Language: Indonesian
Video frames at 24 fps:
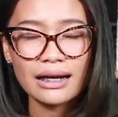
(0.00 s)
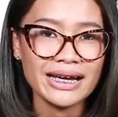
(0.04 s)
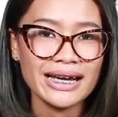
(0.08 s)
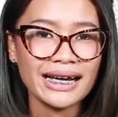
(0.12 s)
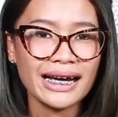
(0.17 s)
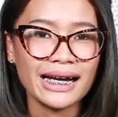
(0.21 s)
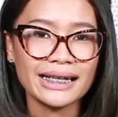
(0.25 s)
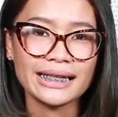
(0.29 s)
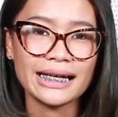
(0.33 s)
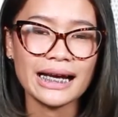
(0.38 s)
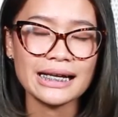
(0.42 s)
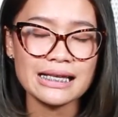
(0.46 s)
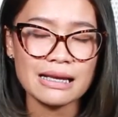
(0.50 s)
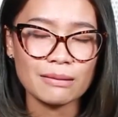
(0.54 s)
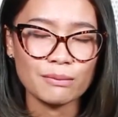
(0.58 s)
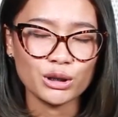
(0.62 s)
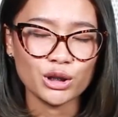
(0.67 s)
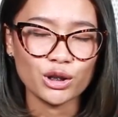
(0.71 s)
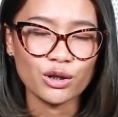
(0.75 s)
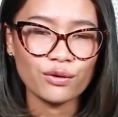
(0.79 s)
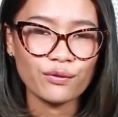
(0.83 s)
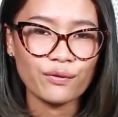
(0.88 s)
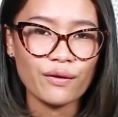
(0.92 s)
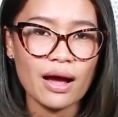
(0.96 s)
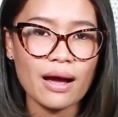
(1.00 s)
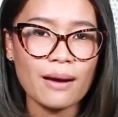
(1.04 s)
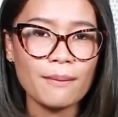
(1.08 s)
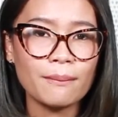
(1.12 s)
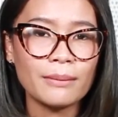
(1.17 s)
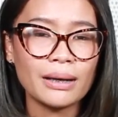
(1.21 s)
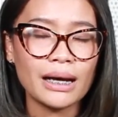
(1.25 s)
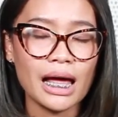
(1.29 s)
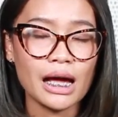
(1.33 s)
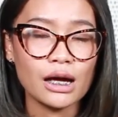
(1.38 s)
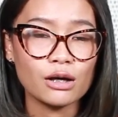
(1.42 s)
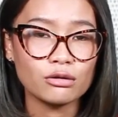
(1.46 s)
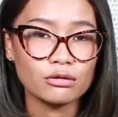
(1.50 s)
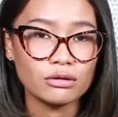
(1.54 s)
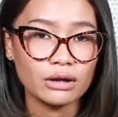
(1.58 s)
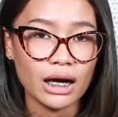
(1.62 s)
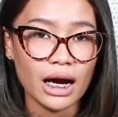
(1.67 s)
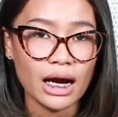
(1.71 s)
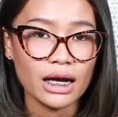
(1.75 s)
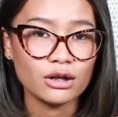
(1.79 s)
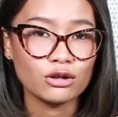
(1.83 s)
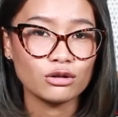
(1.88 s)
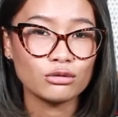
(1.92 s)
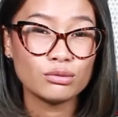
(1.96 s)
ketika sahabat Nova
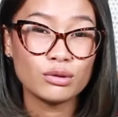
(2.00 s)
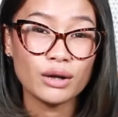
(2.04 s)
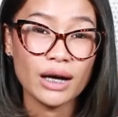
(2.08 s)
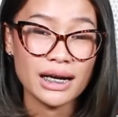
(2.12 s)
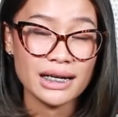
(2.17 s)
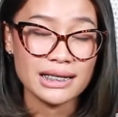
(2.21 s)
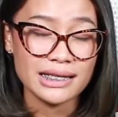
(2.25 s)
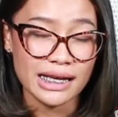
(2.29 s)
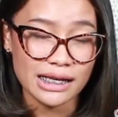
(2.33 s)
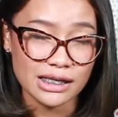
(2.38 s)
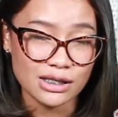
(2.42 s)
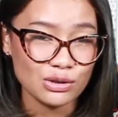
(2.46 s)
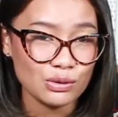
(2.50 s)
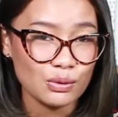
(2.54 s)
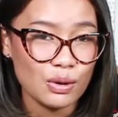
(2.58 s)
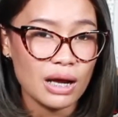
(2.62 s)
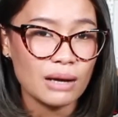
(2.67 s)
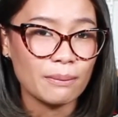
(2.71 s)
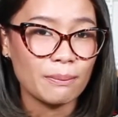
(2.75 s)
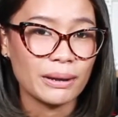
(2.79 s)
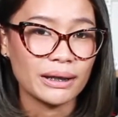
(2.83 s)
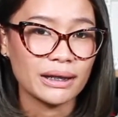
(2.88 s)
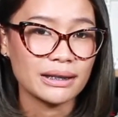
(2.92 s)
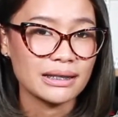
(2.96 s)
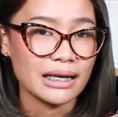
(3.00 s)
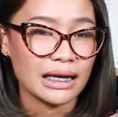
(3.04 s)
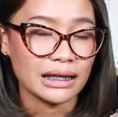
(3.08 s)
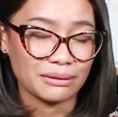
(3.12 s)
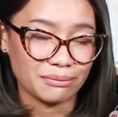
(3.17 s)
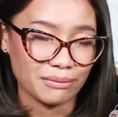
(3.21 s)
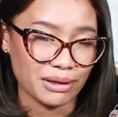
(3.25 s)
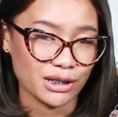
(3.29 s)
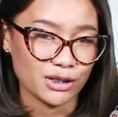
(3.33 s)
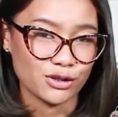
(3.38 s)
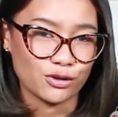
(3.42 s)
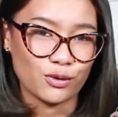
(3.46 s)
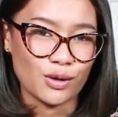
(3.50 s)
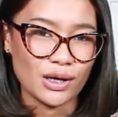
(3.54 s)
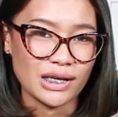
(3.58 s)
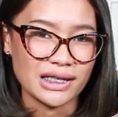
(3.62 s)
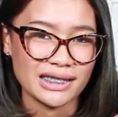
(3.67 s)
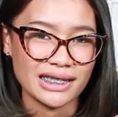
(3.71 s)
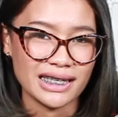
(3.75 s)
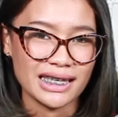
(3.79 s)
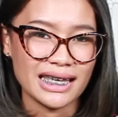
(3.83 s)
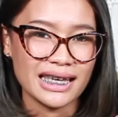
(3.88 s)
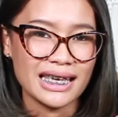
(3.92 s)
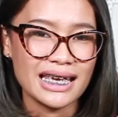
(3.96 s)
melakukan hubungan seksual pada saat
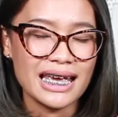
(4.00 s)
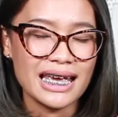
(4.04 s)
menstruasi.